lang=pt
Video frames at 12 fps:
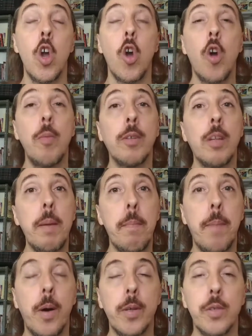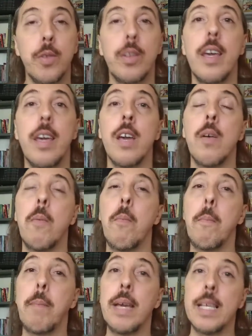como eu também posso ter
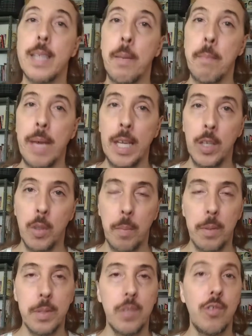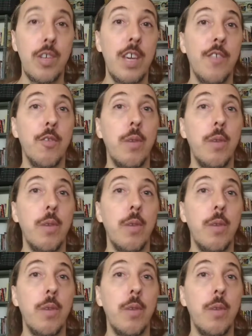um pensamento positivo